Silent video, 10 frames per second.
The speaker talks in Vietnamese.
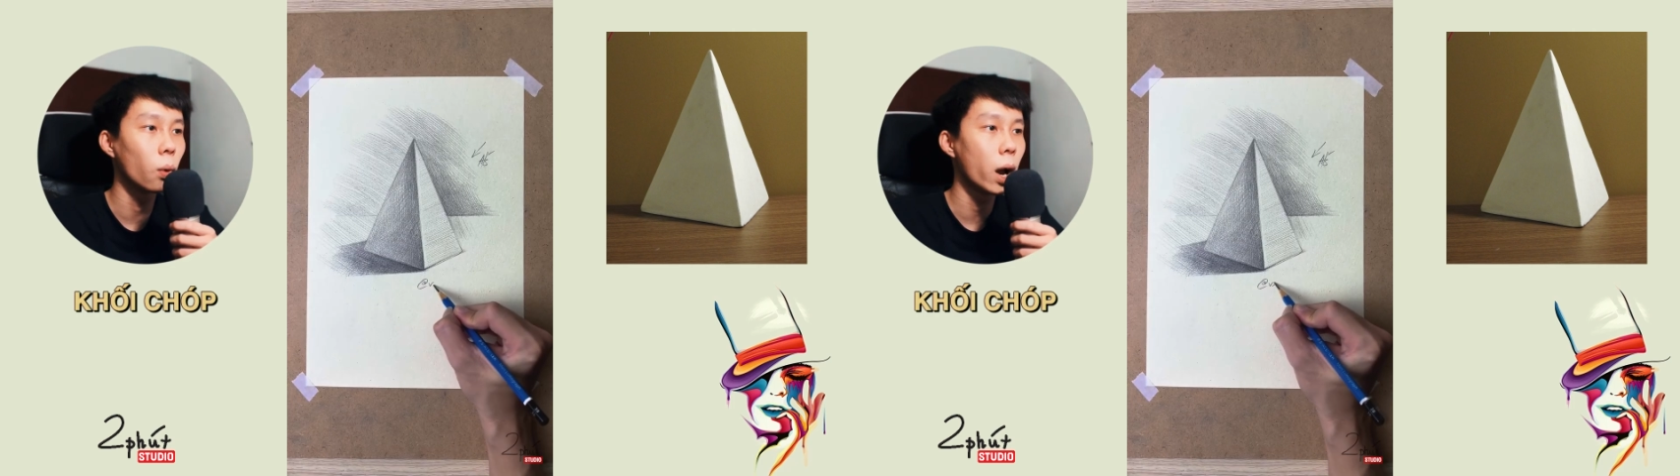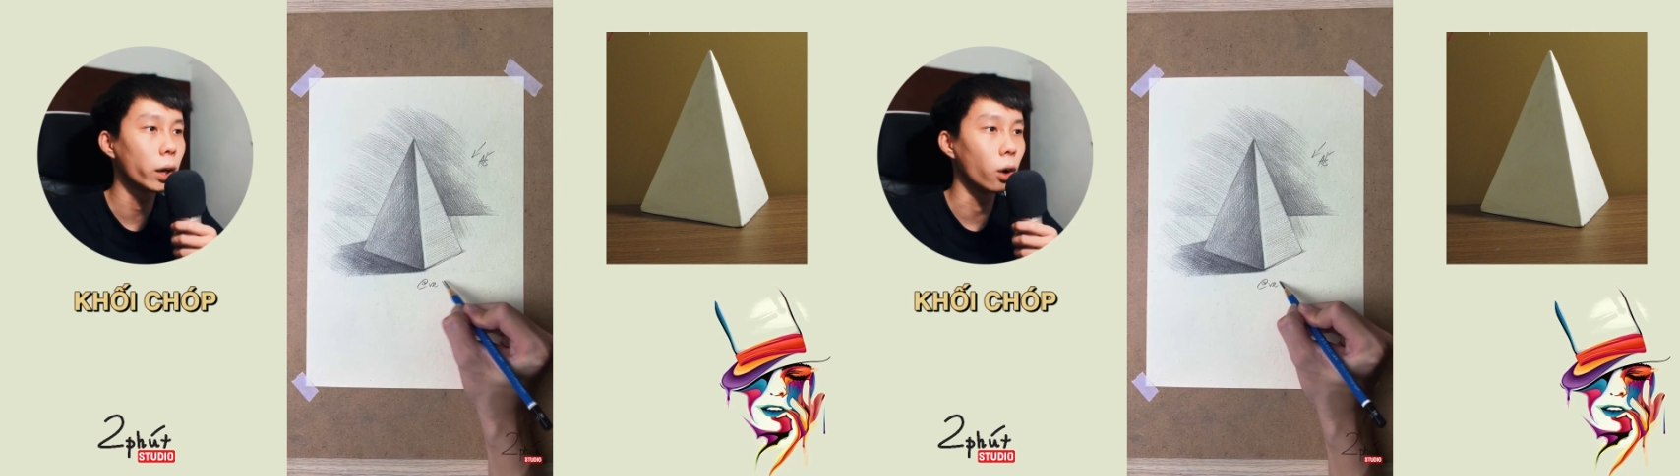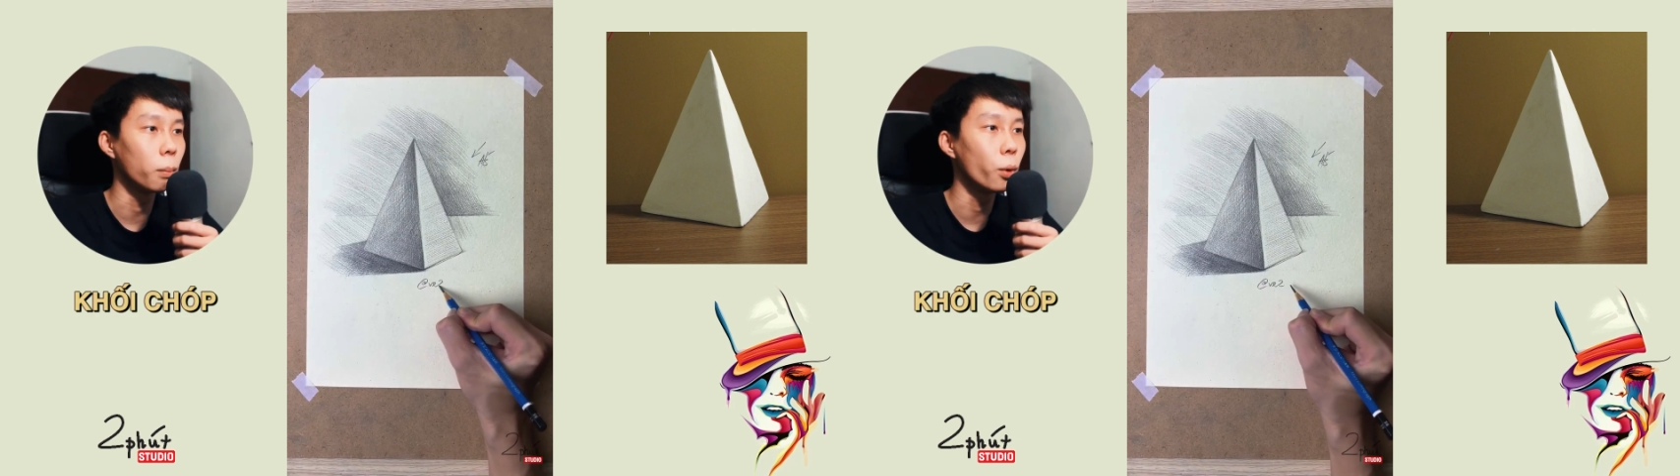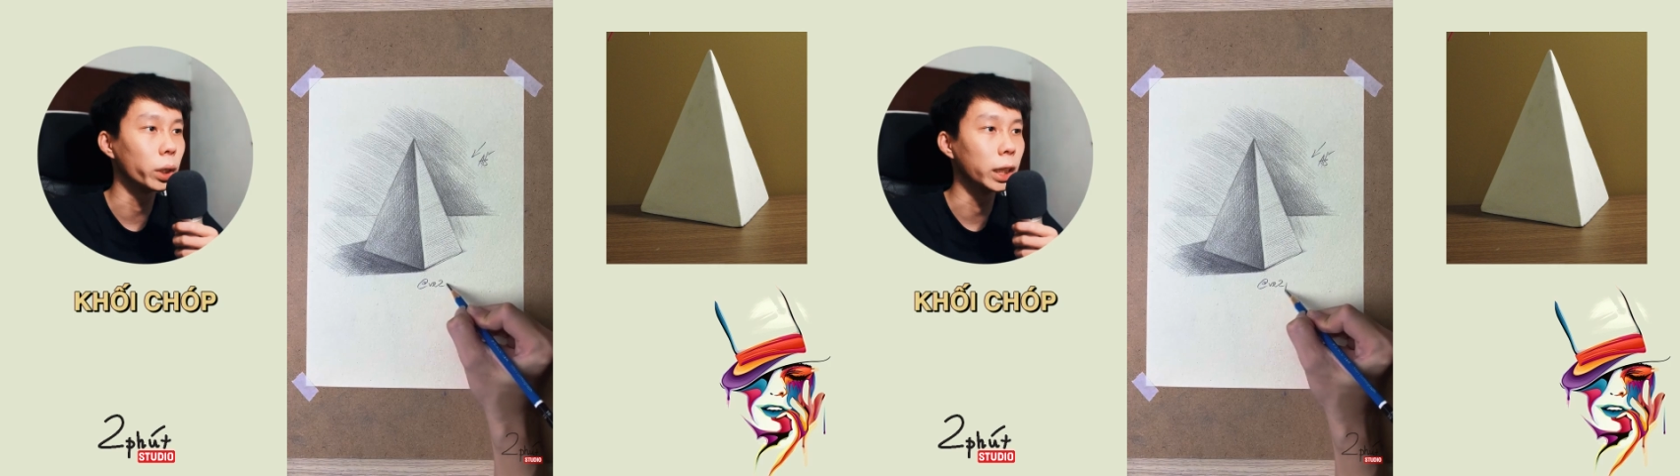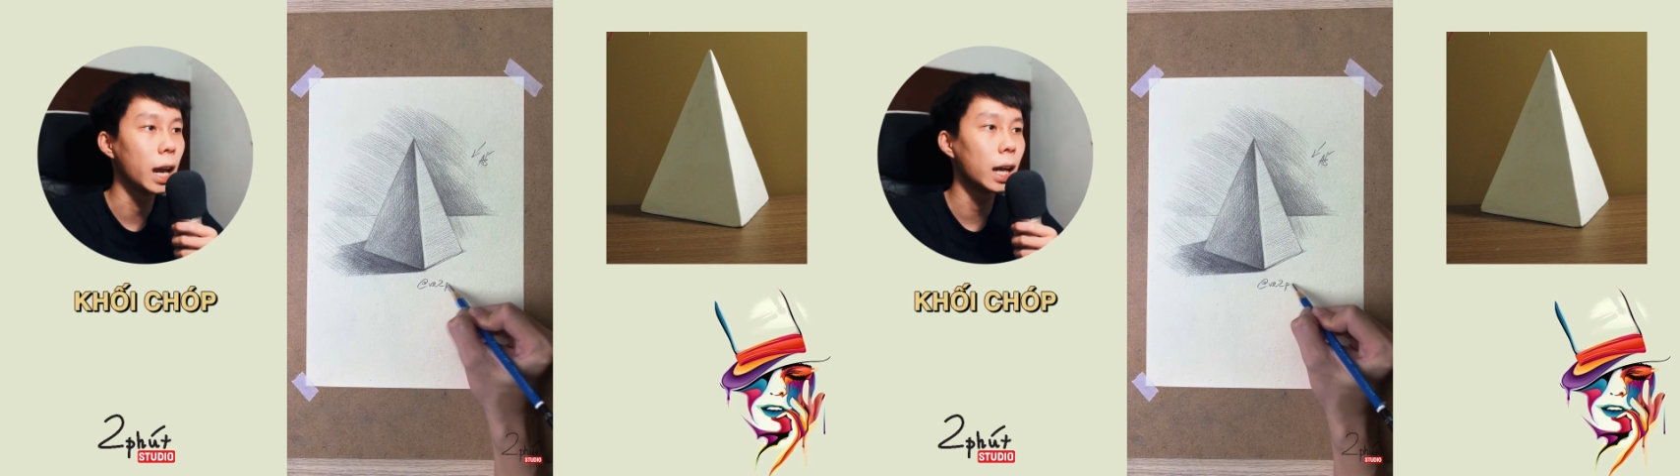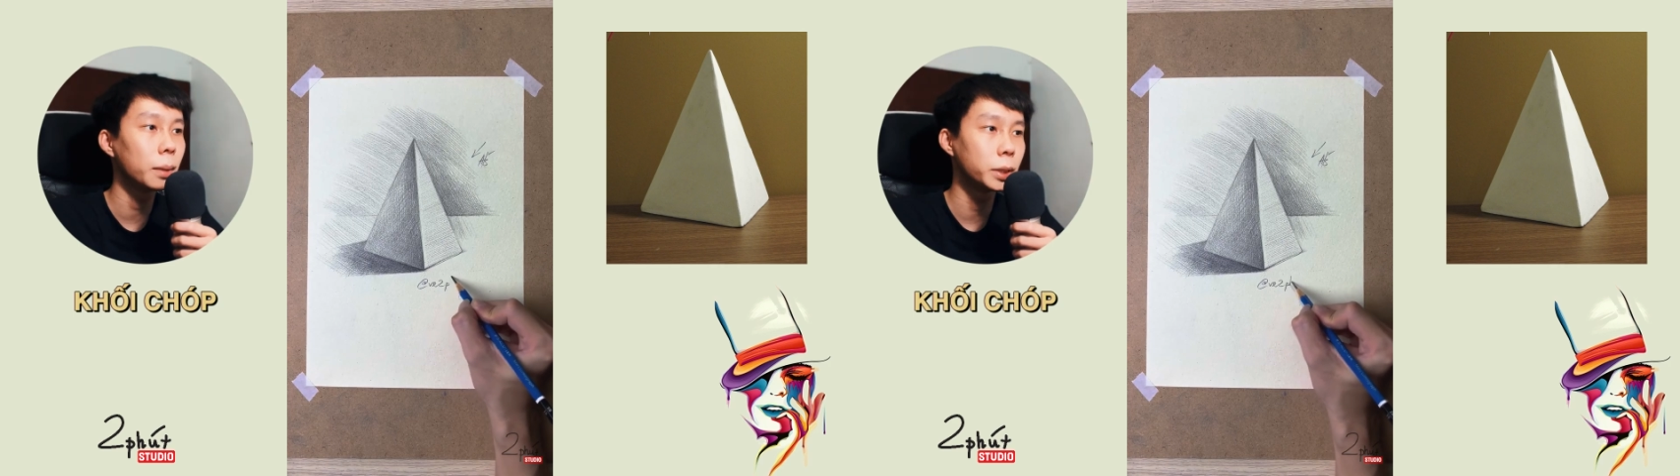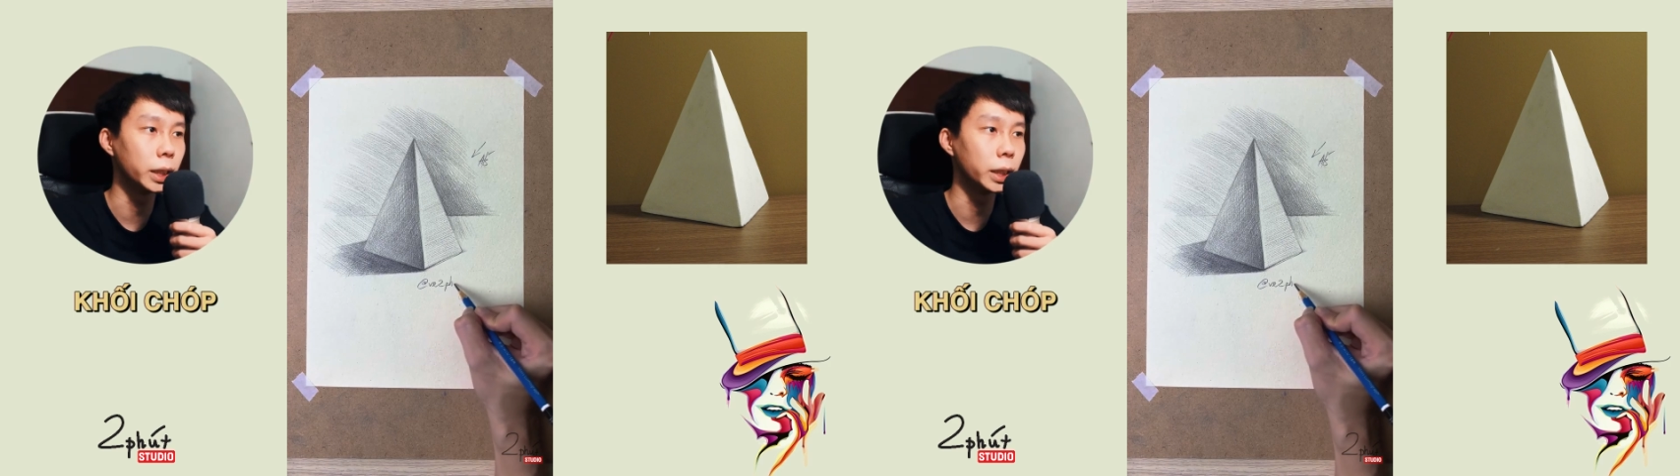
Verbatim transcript: qua nó một đến hai lớp